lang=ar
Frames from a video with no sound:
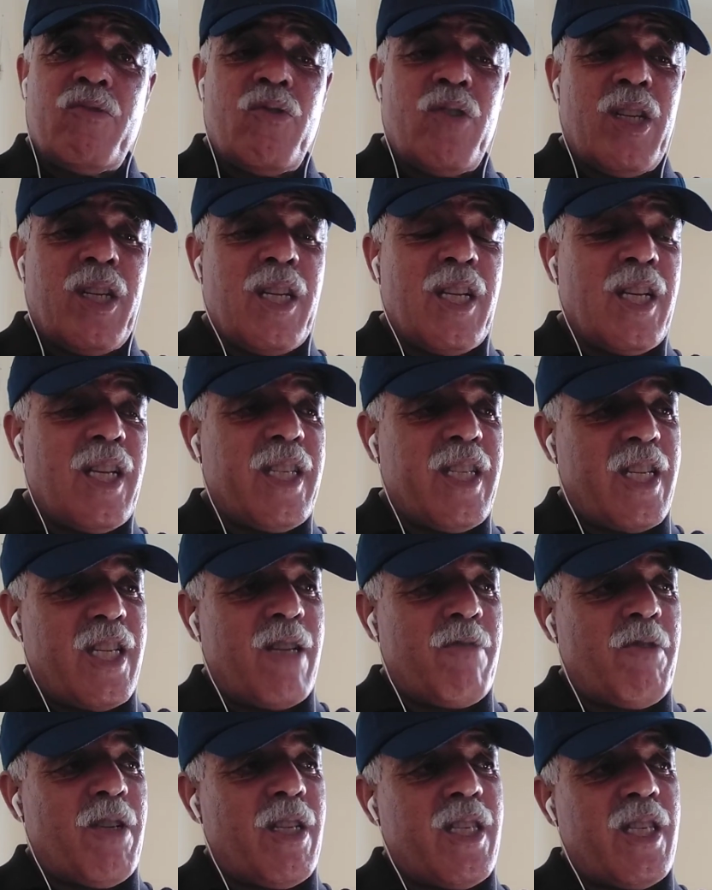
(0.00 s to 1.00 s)
لله
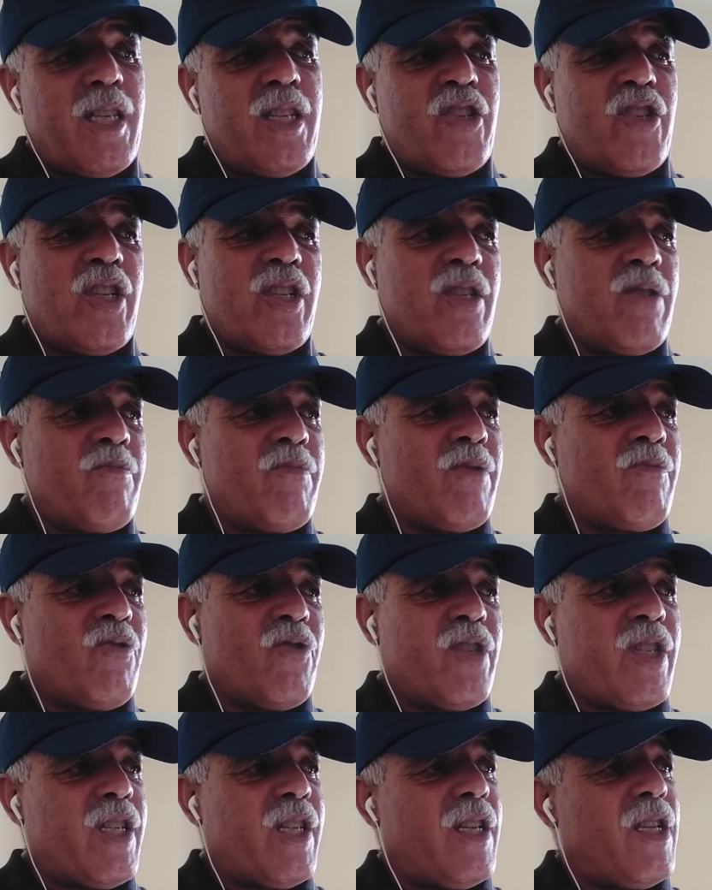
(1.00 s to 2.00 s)
استمع السيد شاكر بن
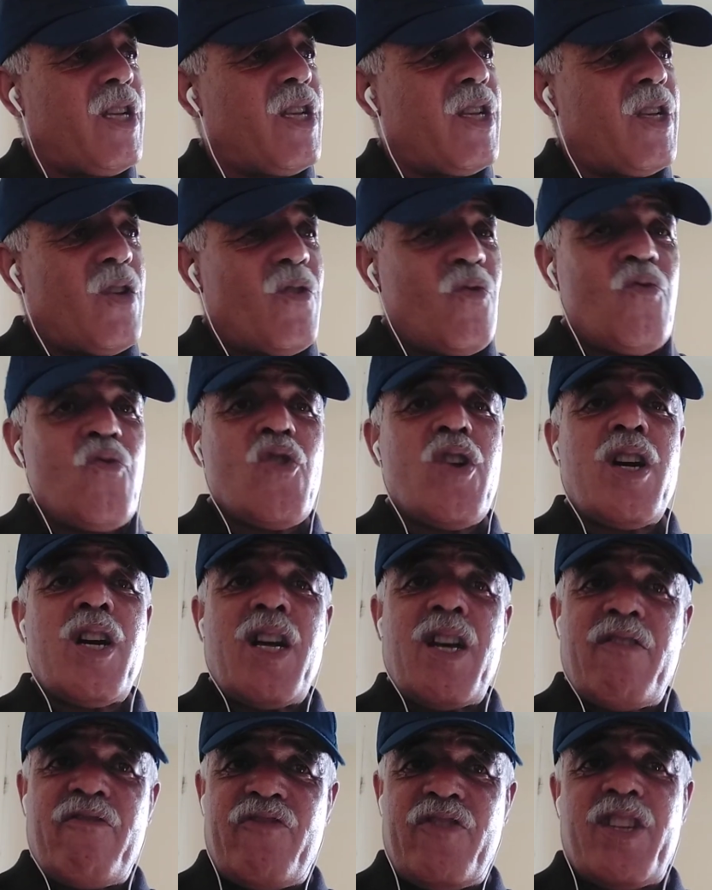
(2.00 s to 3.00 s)
موسى
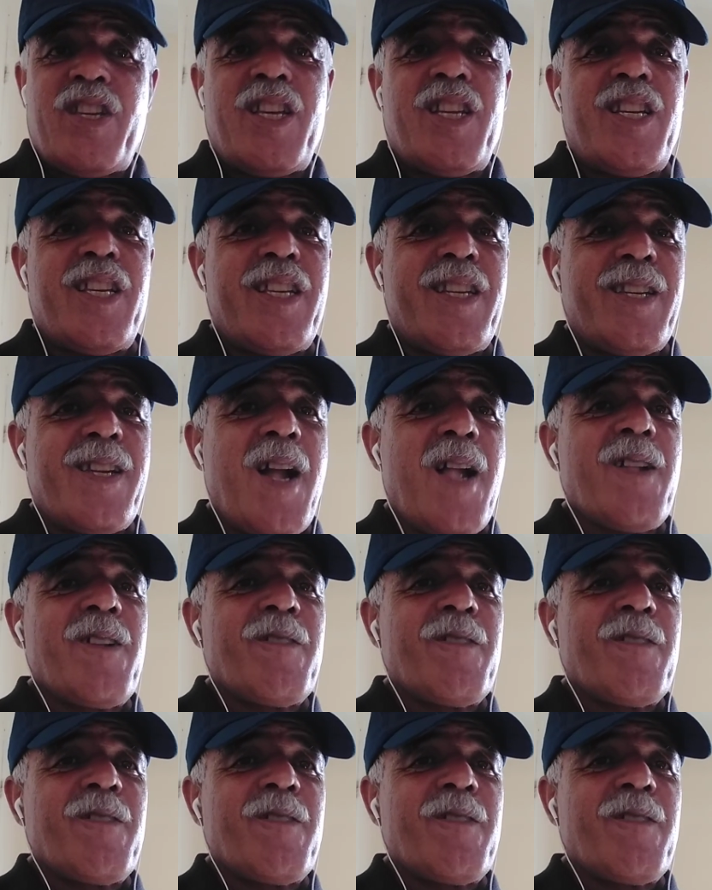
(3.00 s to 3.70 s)
وفعلا